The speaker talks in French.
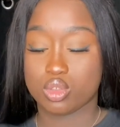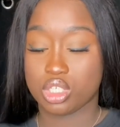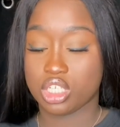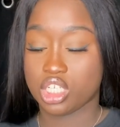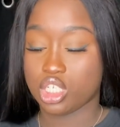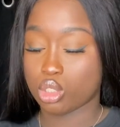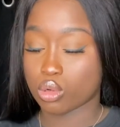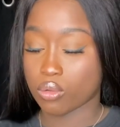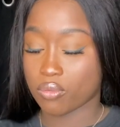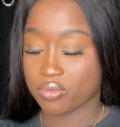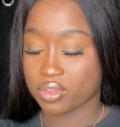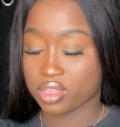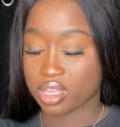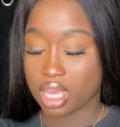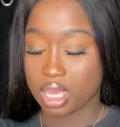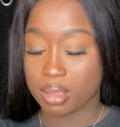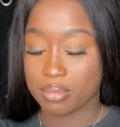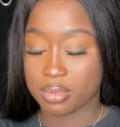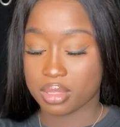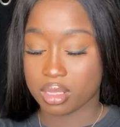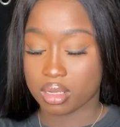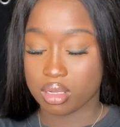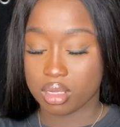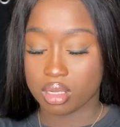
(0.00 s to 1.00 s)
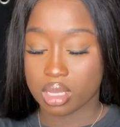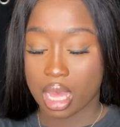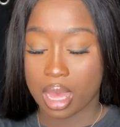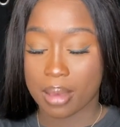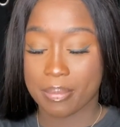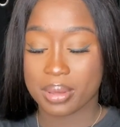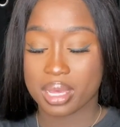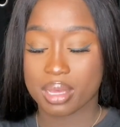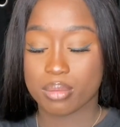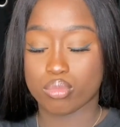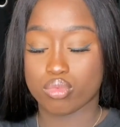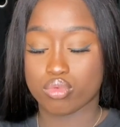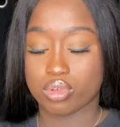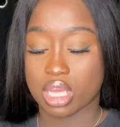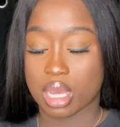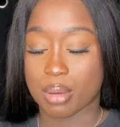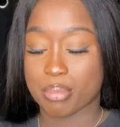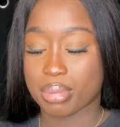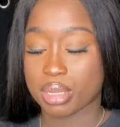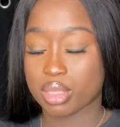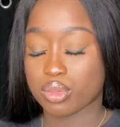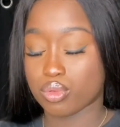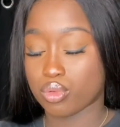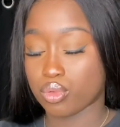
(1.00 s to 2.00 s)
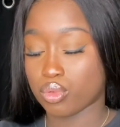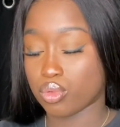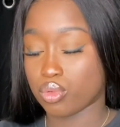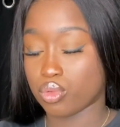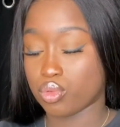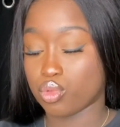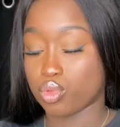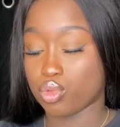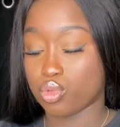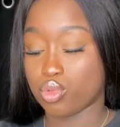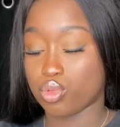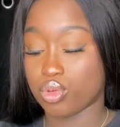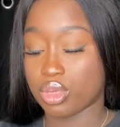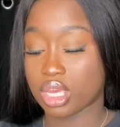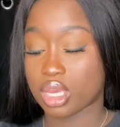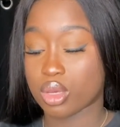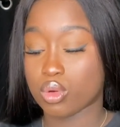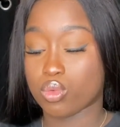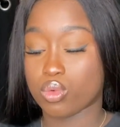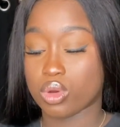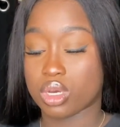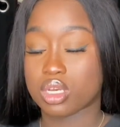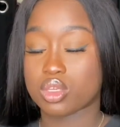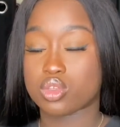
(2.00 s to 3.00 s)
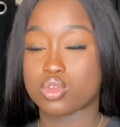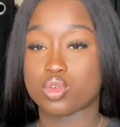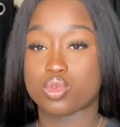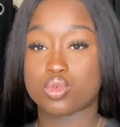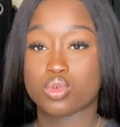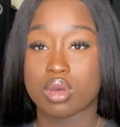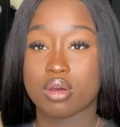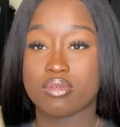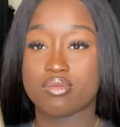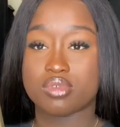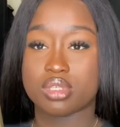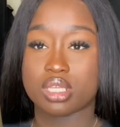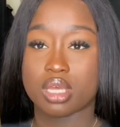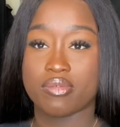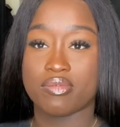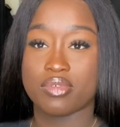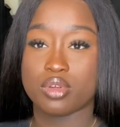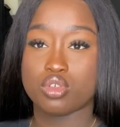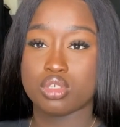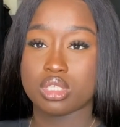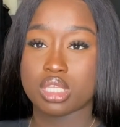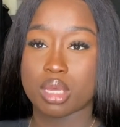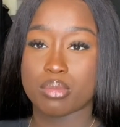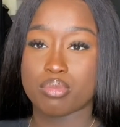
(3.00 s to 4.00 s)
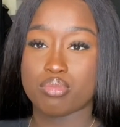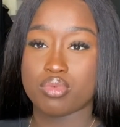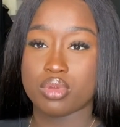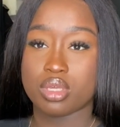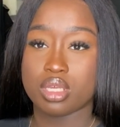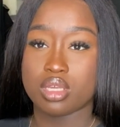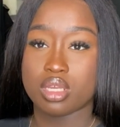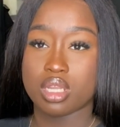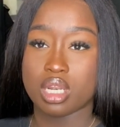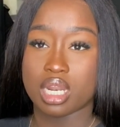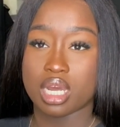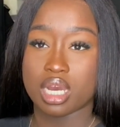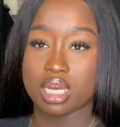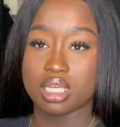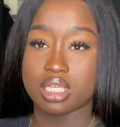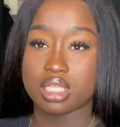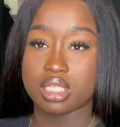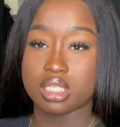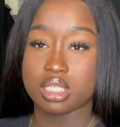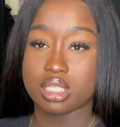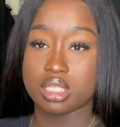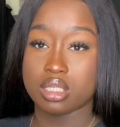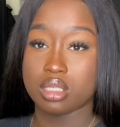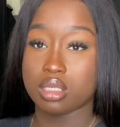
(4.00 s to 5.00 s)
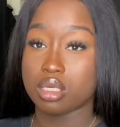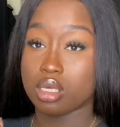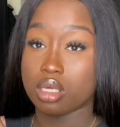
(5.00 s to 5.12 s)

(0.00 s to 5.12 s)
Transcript: Il, chauffe très bien. Après, bon, il n'y a pas de, degré ou quoi que ce soit. Vous avez juste appuyé là, ici,